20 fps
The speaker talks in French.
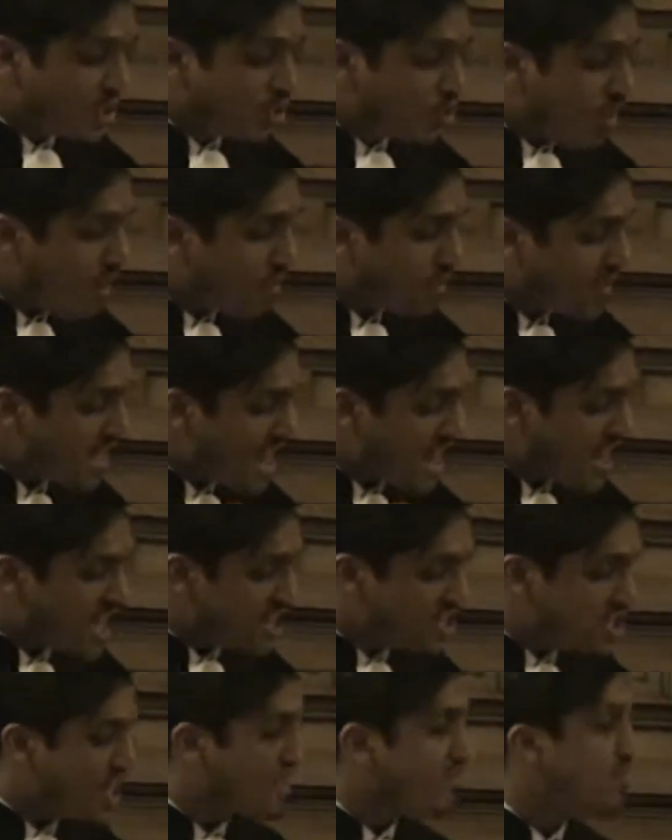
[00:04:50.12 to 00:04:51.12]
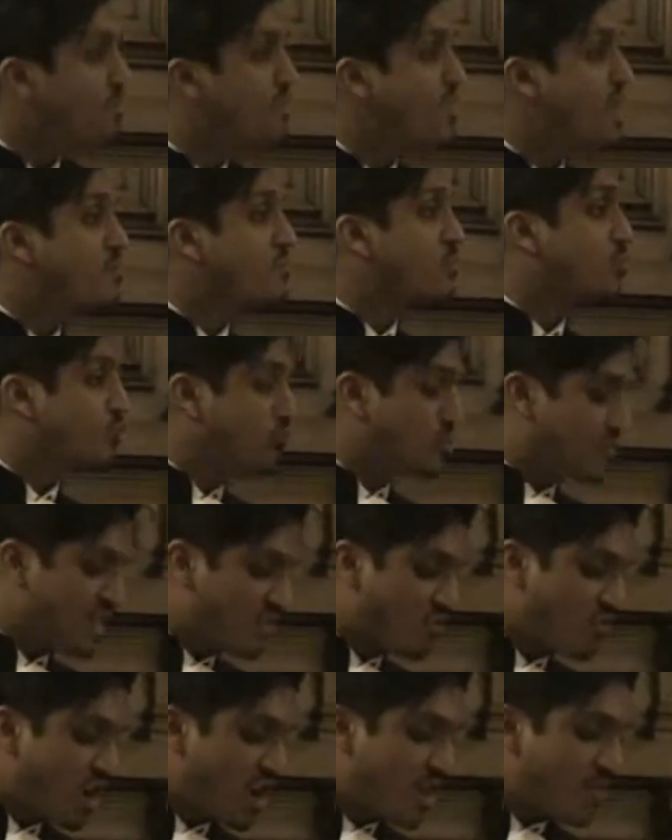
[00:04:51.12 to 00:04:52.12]
Ils ont appris à nager avant même que de
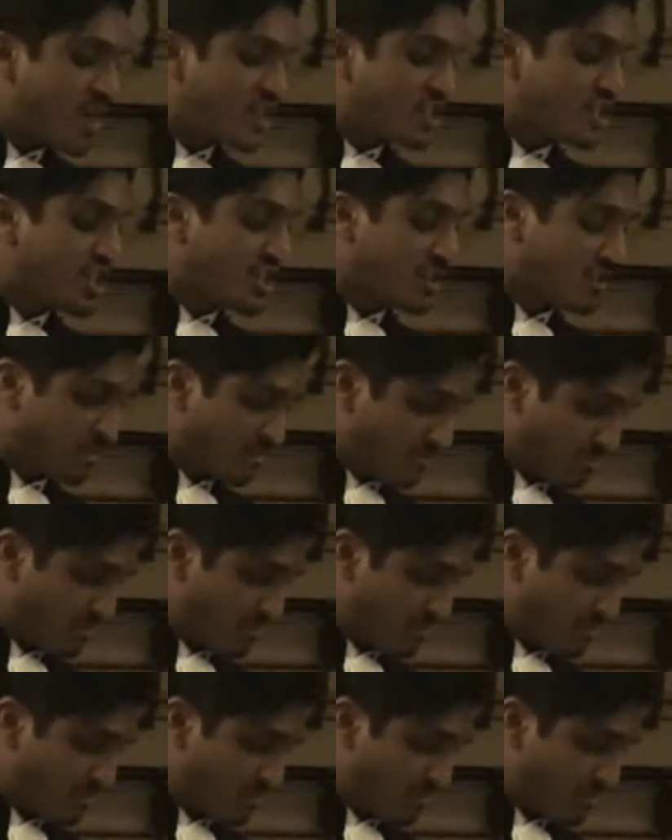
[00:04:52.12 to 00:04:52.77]
savoir à marcher.